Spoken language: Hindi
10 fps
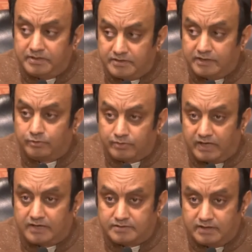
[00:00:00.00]
20 देशों
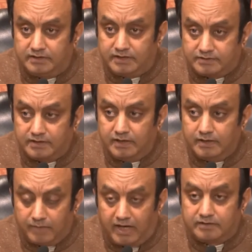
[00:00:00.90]
के राष्ट्राध्यक्ष
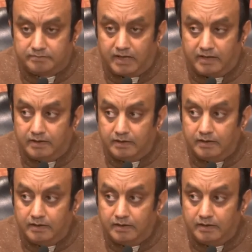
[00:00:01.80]
भारत में आए